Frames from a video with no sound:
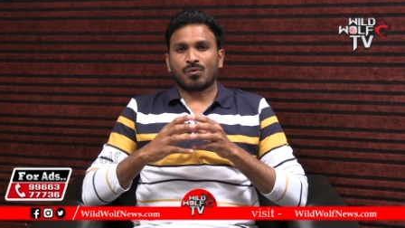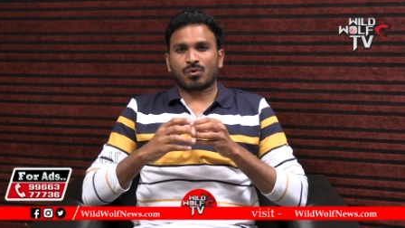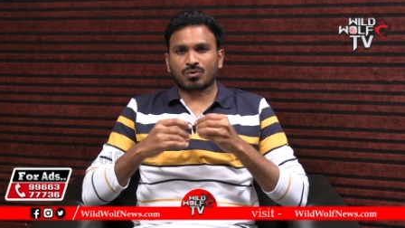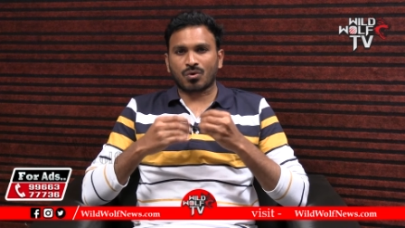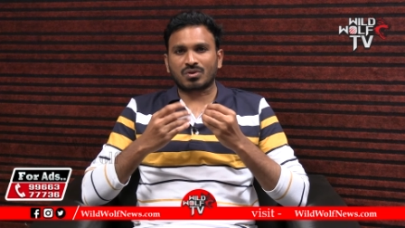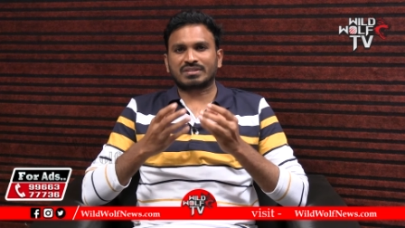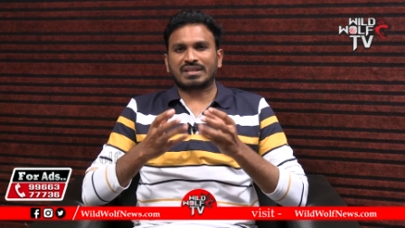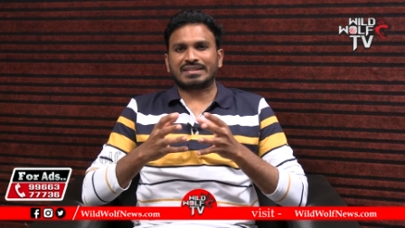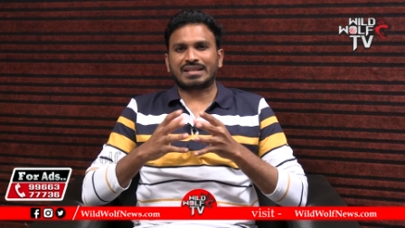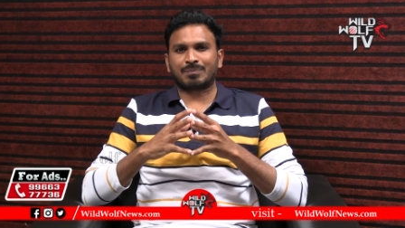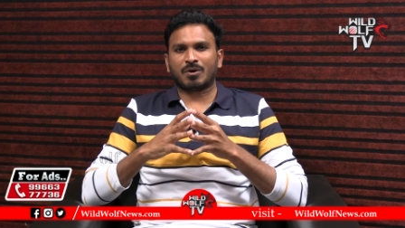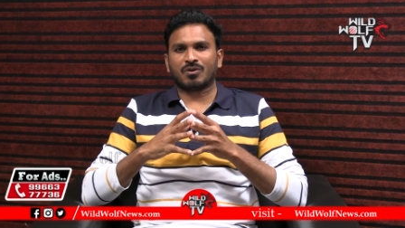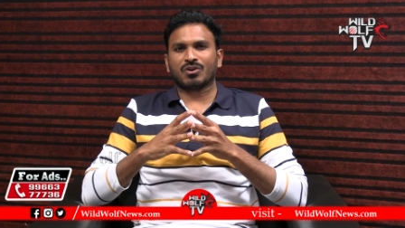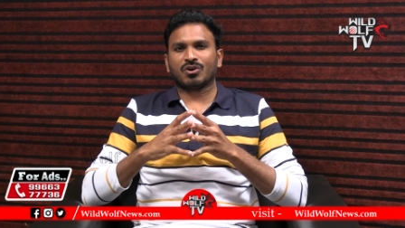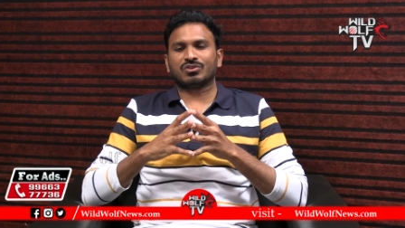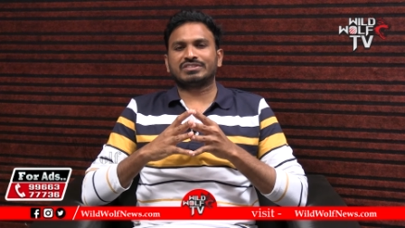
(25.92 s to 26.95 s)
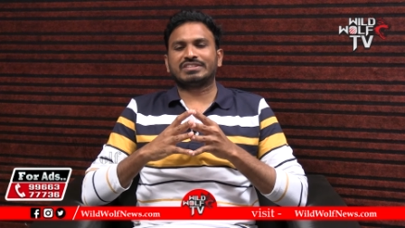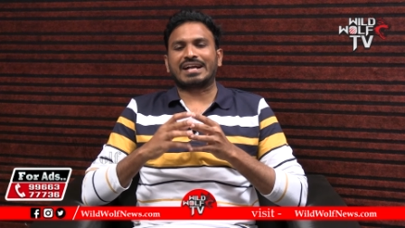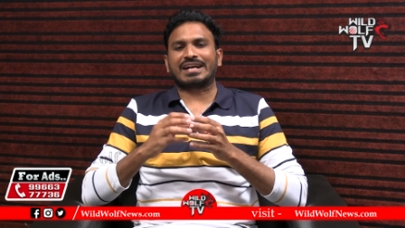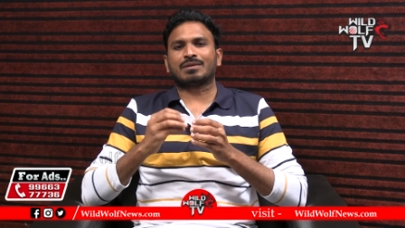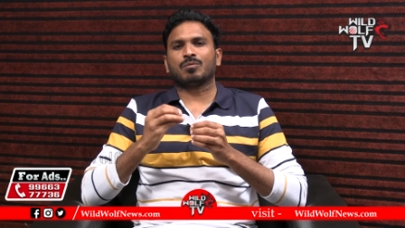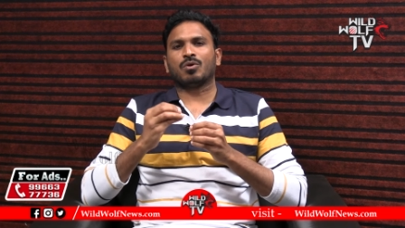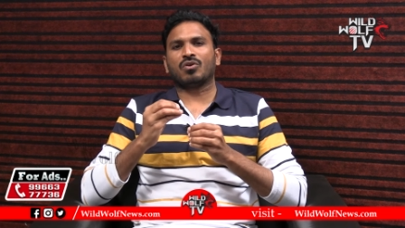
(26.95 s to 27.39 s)
ఒక్కొక్క సందర్భంలో
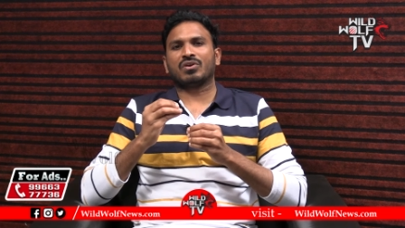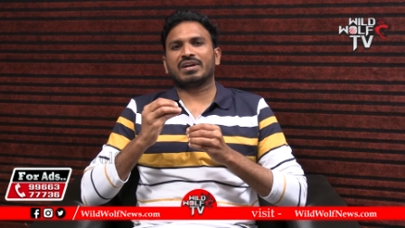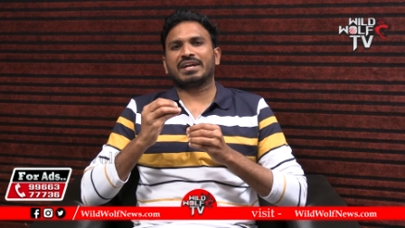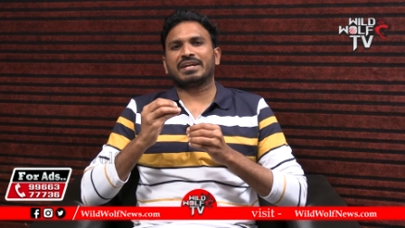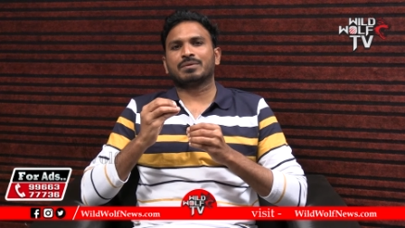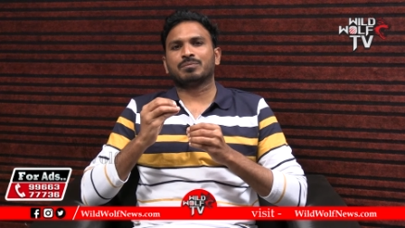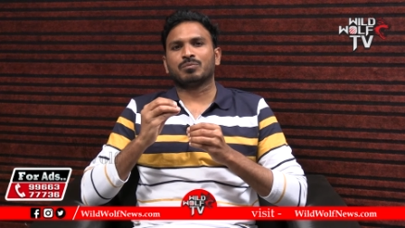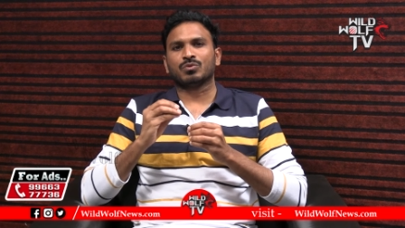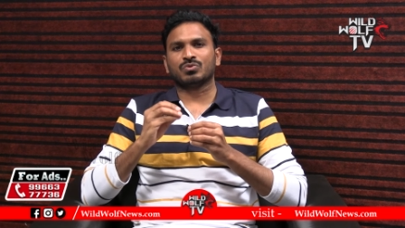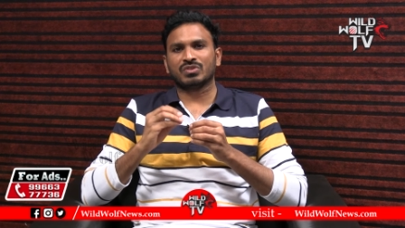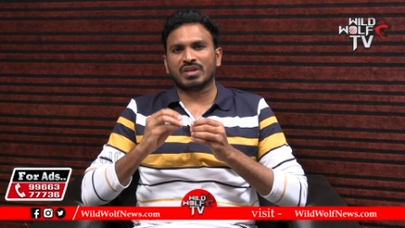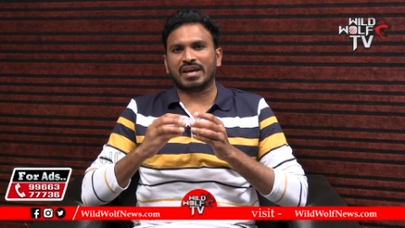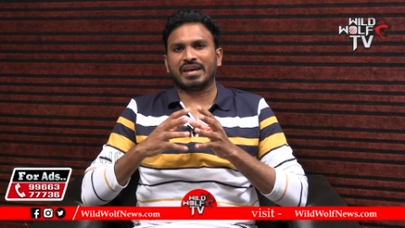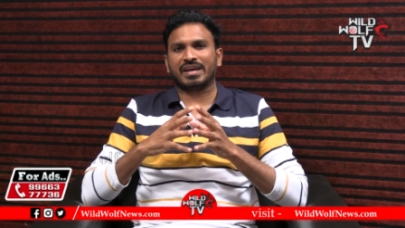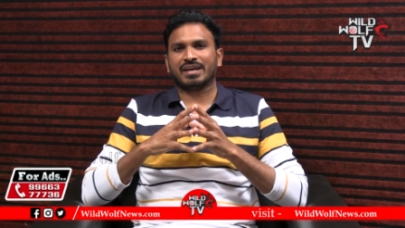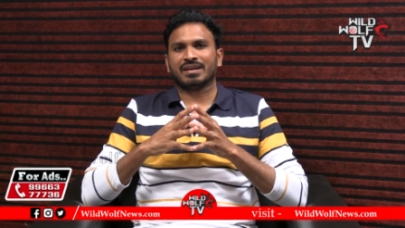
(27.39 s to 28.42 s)
జగన్మోహన్ రెడ్డి ముందే